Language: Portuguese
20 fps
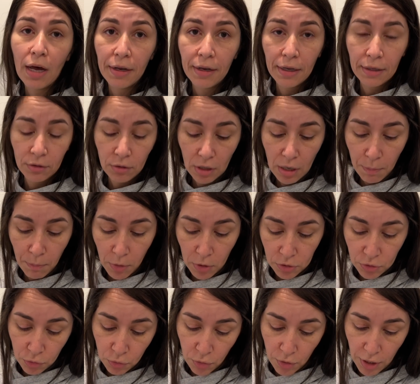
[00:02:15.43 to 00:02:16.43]
né? Então ela
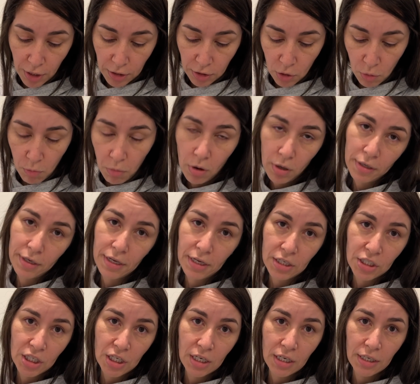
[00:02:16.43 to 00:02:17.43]
pode correr. Então bolinha
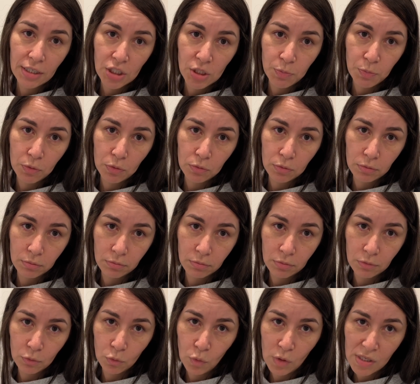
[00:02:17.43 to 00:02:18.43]
já é tipo
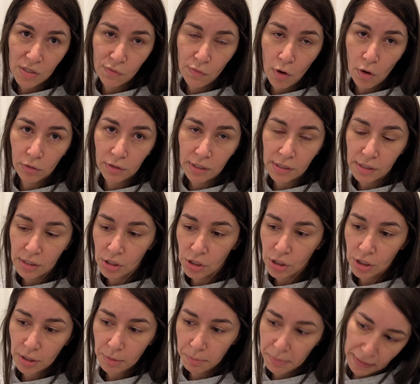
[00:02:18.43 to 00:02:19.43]
duas voltas e
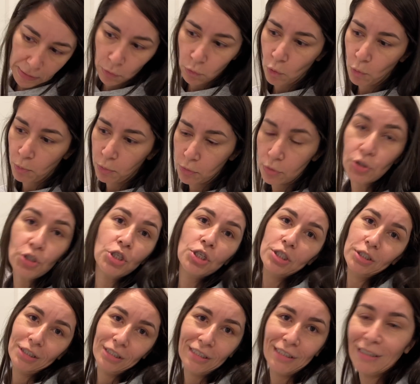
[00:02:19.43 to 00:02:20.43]
já brincou pro dia.
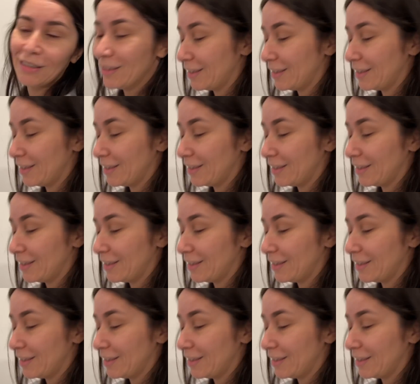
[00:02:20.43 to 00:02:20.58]
Já.